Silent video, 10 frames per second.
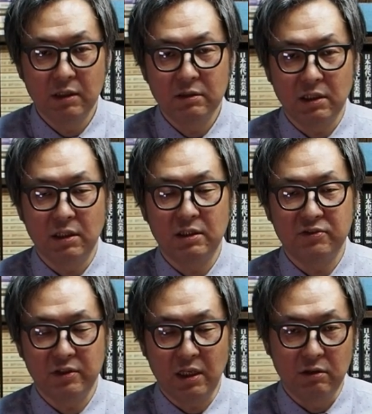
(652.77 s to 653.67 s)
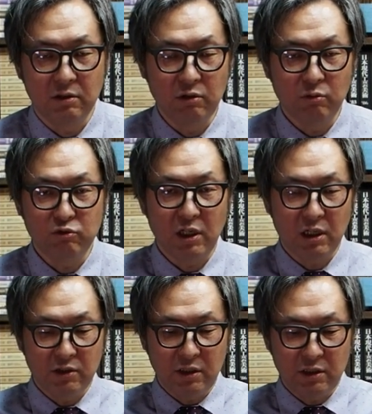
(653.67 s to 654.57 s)
ただですね、色ムラ
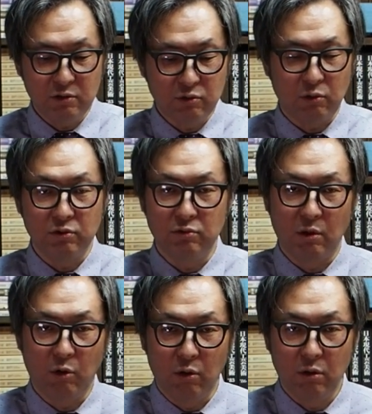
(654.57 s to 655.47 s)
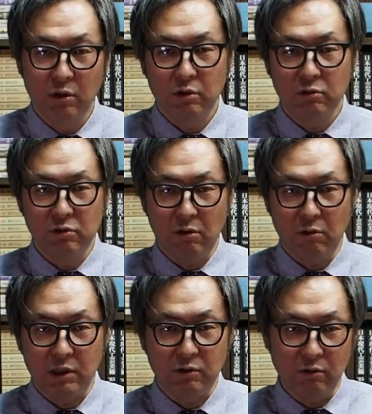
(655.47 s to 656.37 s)
ができると言っても黒
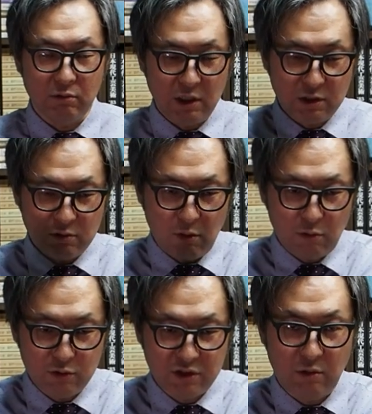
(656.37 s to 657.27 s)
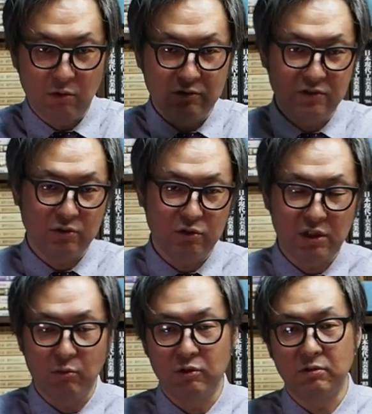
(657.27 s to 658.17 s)
はどんなに濃くしても薄くし
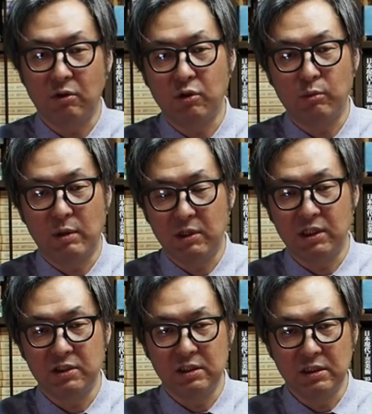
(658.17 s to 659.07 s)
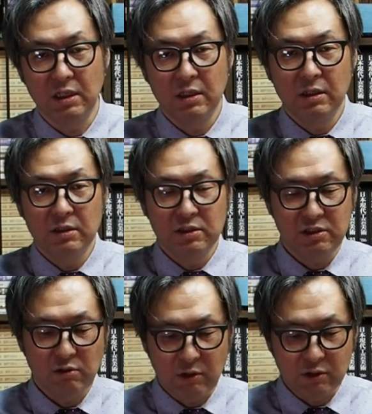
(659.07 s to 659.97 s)
ても黒のままだし、
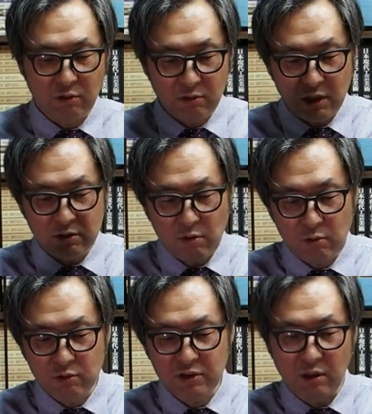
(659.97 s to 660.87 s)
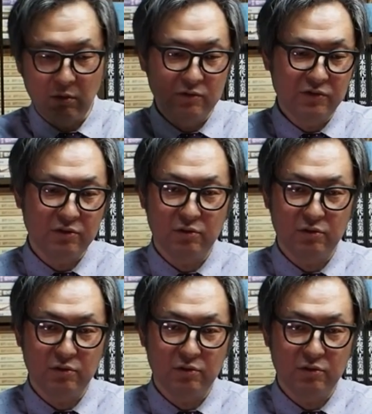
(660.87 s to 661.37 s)
白はどんなに濃くしても薄